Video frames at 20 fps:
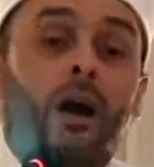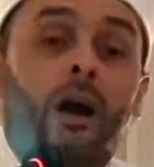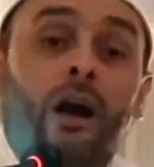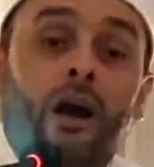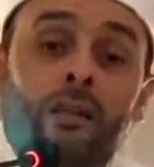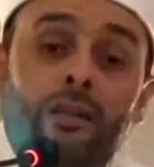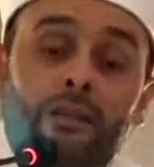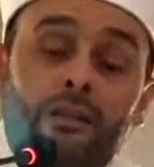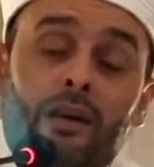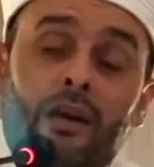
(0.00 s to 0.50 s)

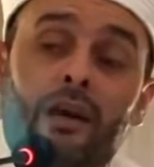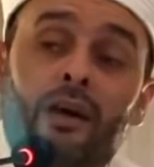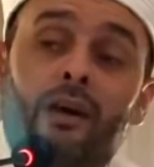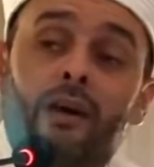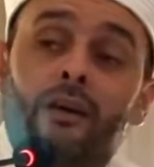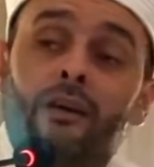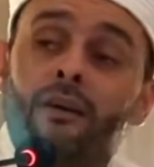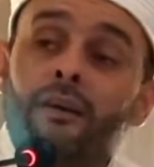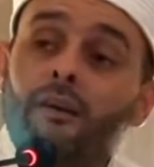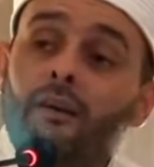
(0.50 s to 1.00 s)
Allah
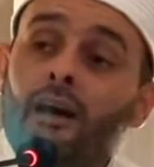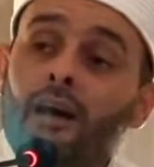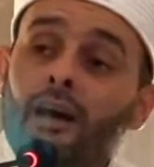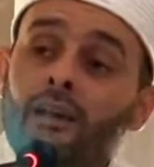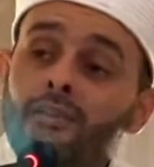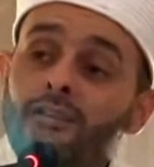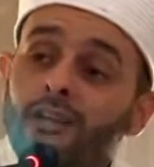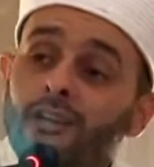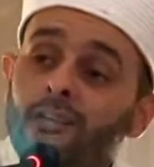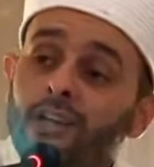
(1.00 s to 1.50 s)

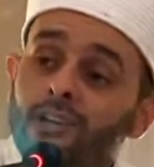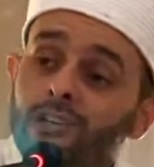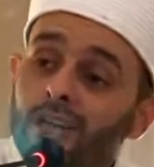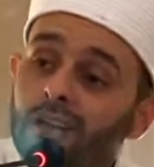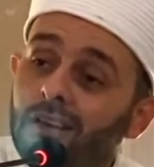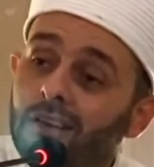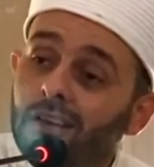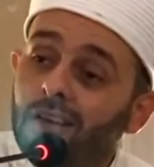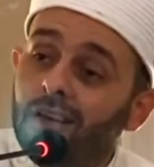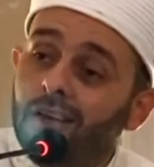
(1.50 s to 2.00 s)
Azze ve
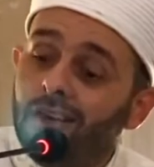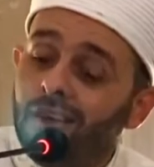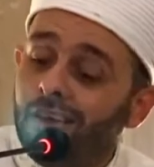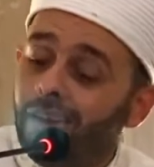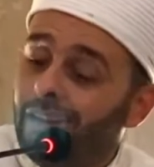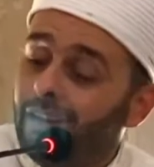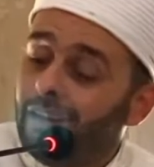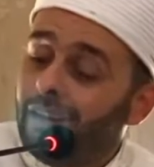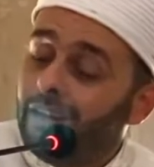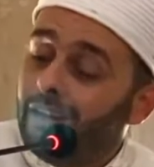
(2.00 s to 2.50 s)
Celle
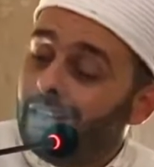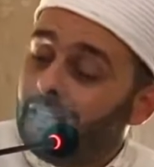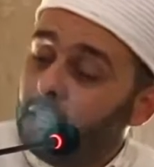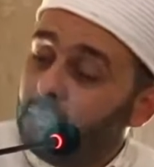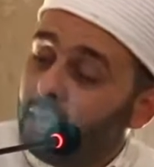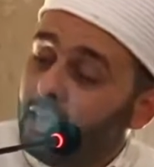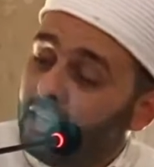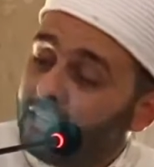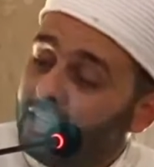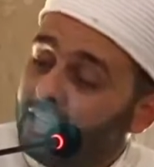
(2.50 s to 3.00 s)

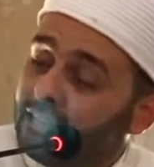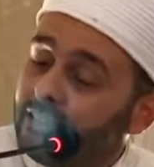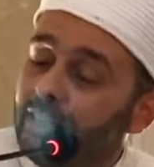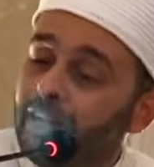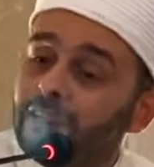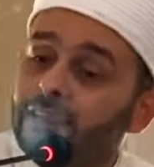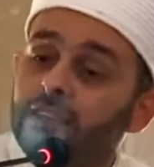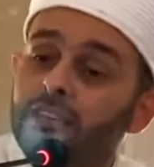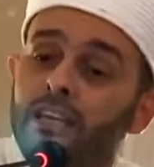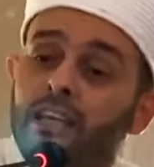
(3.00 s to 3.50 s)

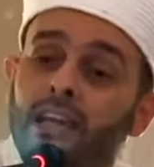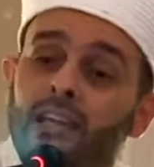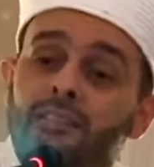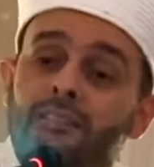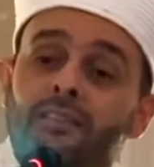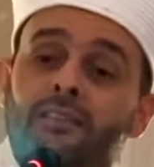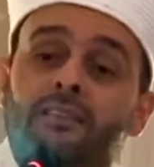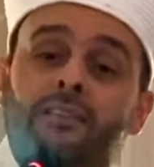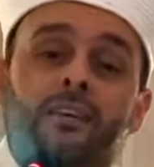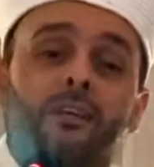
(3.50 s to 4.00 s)
ibadetlerdeki
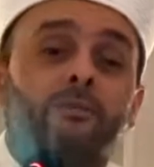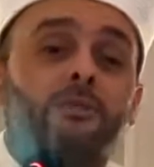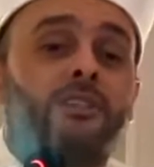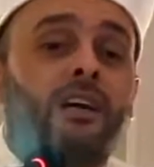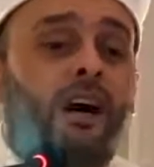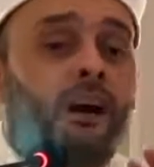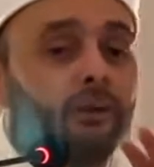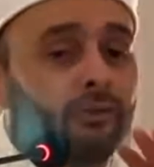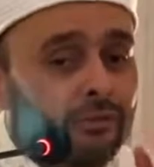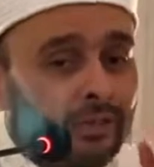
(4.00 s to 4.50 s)
eksiklerimizi
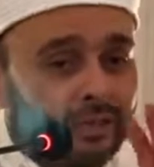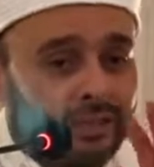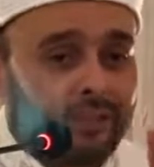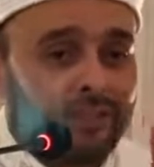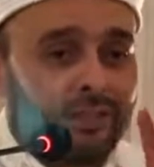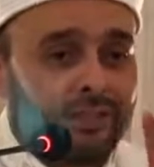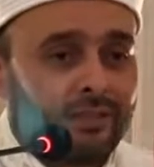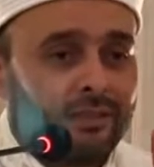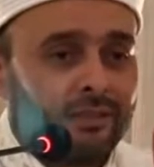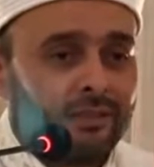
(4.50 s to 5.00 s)

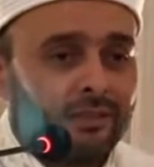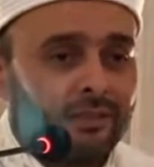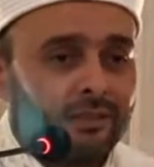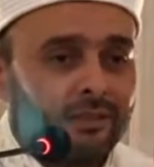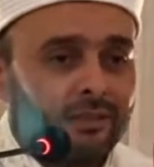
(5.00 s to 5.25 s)
affedecek.